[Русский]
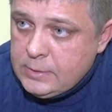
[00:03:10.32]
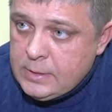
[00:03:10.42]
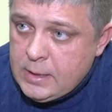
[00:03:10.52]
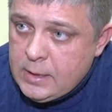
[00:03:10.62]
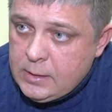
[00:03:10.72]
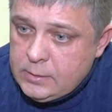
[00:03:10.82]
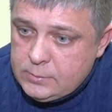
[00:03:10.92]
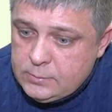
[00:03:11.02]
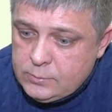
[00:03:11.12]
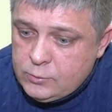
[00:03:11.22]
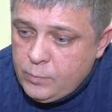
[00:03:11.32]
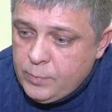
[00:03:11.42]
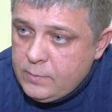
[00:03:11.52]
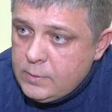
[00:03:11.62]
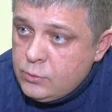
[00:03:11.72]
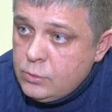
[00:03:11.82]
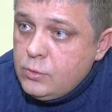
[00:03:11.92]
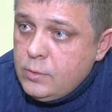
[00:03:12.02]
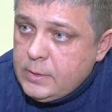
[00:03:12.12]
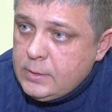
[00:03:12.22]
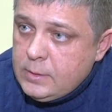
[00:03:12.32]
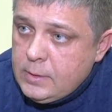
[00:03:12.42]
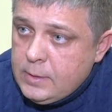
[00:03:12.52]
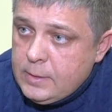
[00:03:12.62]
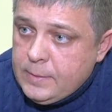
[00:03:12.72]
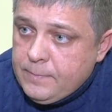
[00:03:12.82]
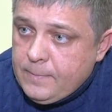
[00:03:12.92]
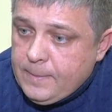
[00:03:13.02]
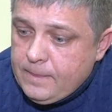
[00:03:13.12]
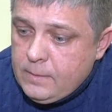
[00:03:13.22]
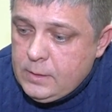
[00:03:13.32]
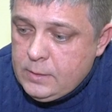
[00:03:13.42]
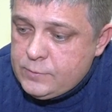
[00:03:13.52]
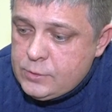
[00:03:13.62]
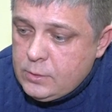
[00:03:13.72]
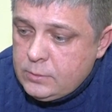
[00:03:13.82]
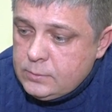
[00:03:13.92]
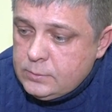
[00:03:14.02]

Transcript: На топливо до дома. И все.